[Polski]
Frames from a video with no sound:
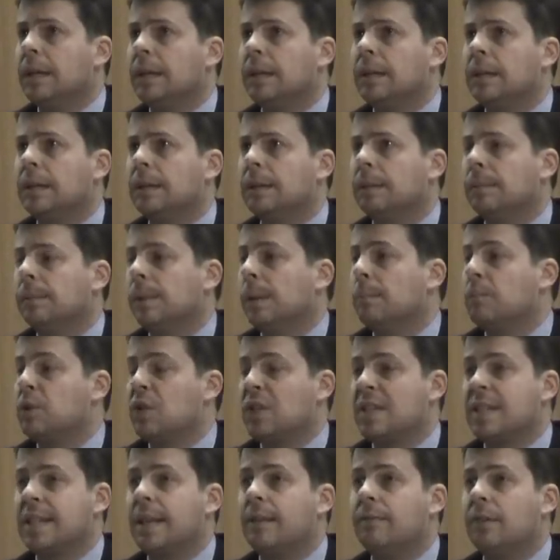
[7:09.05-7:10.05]
e, E,
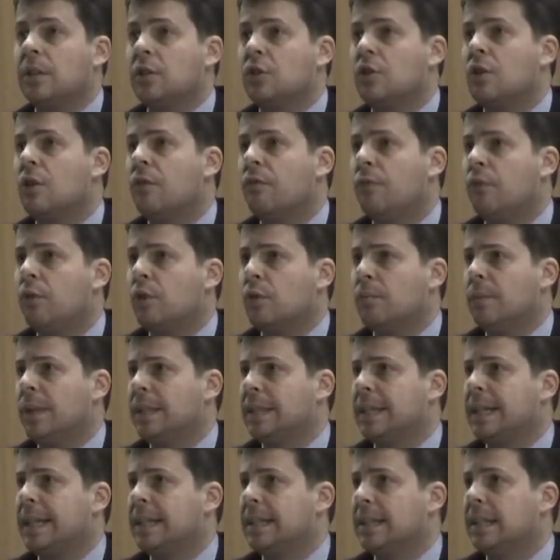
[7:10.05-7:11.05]
przedstawiać go w
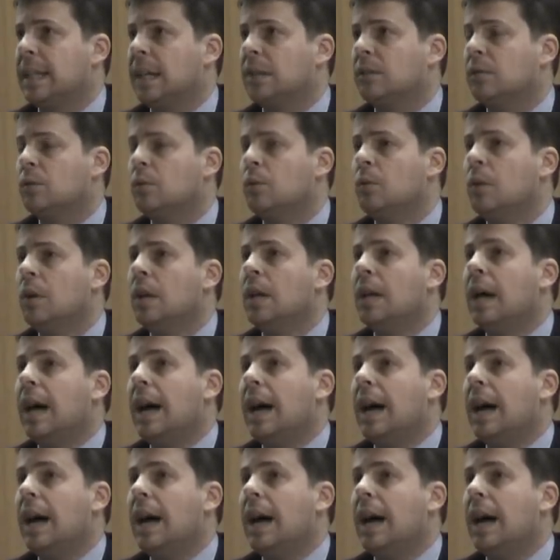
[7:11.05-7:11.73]
formie traktatu,